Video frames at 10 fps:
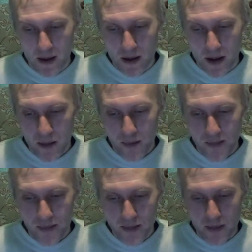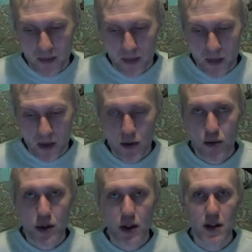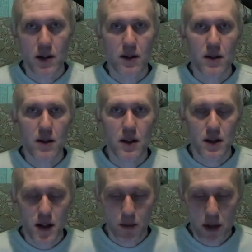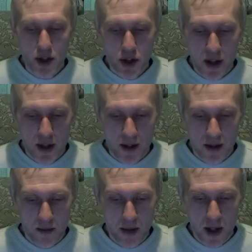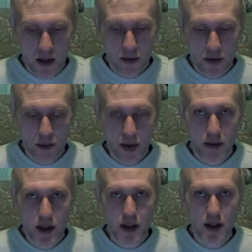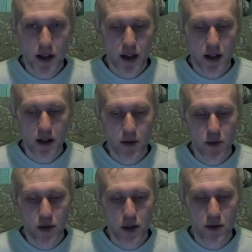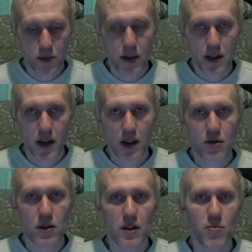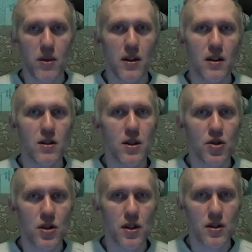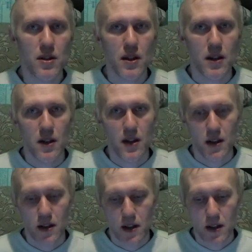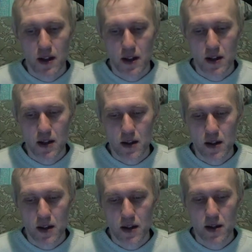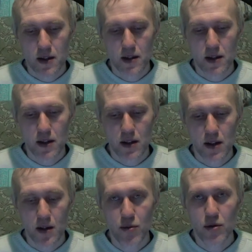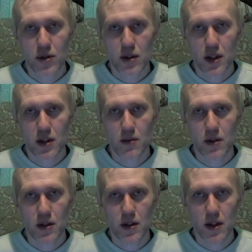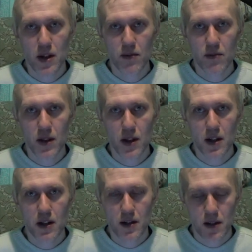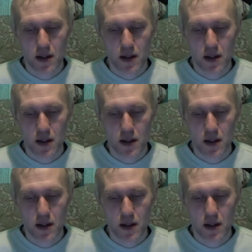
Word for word: Там тоже есть табличка в договоре управления, какие работы выполняются, их периодичность. И как раз из этих работ складывается тариф на